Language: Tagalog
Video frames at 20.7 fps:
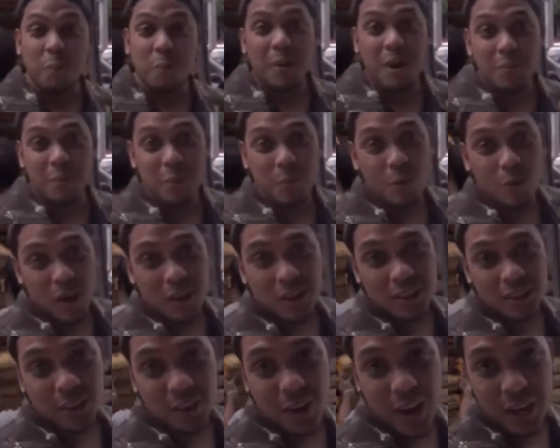Itong
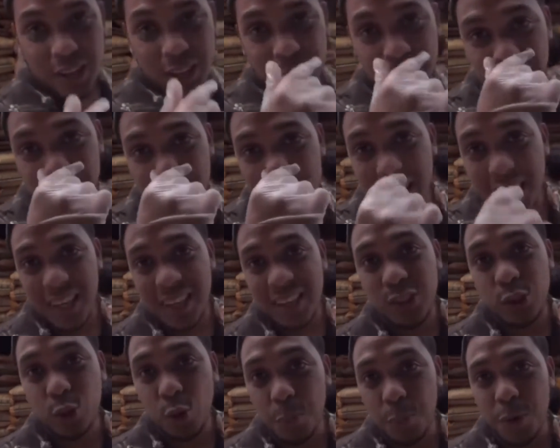pagmumukhang to ay
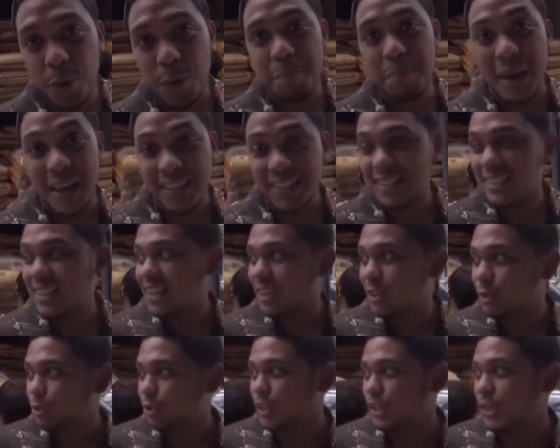fucking super band
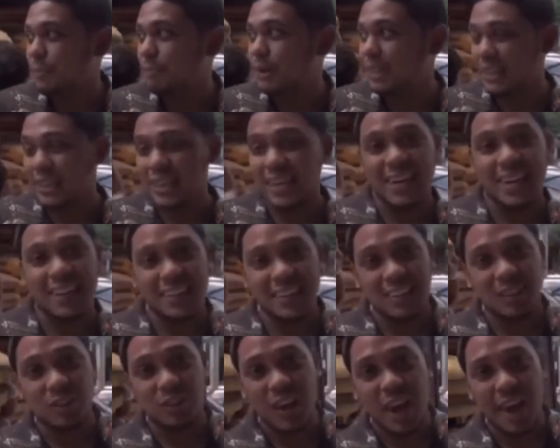sa QC but then
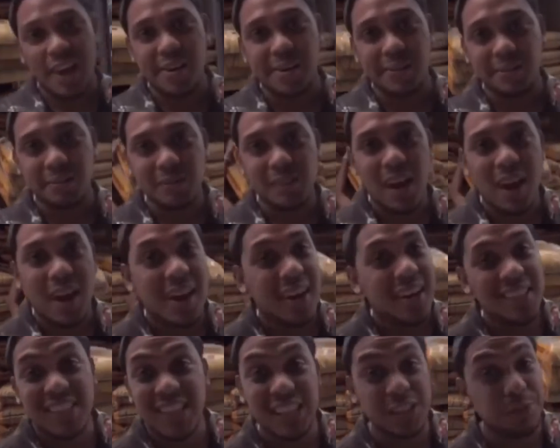nandito tayo
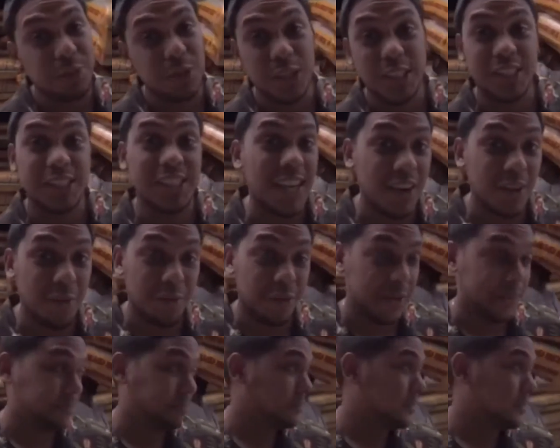just for the sake
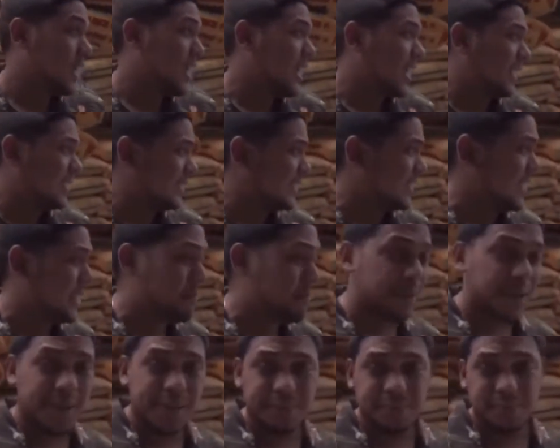of it. Kasi
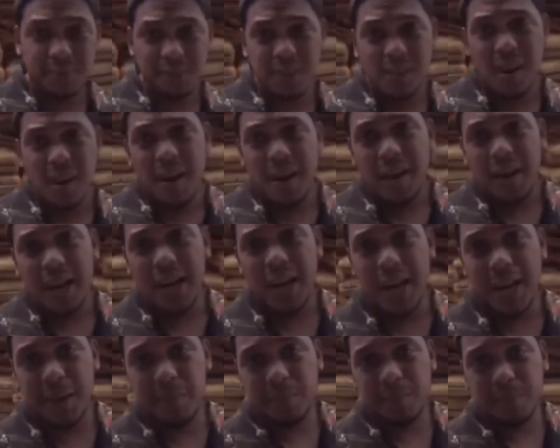syempre,
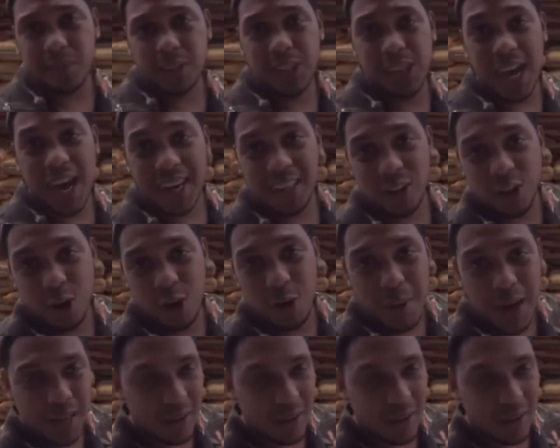um, si Idol